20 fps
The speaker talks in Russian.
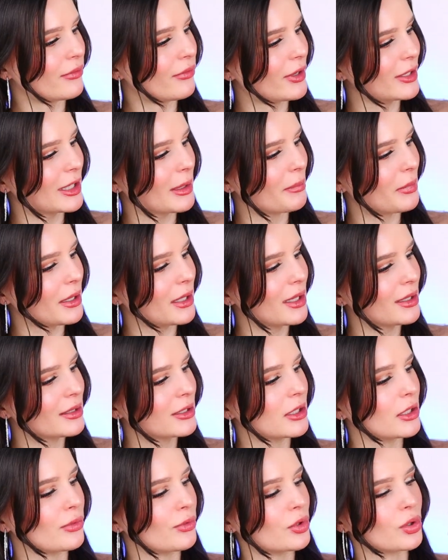В этой
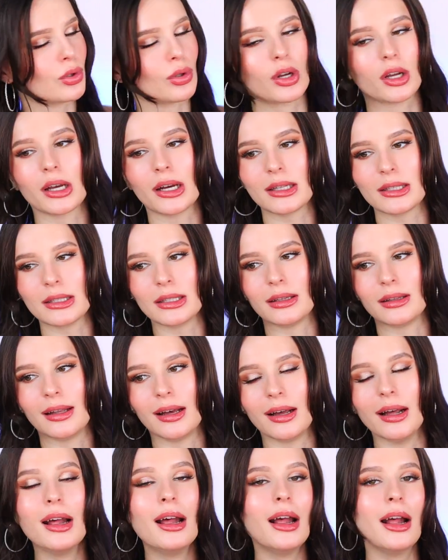палетке, ну вот только один,
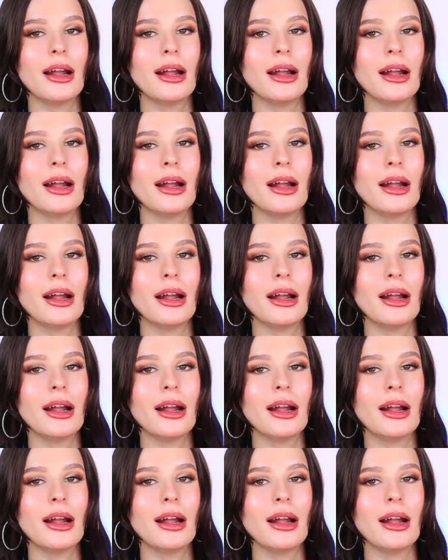да,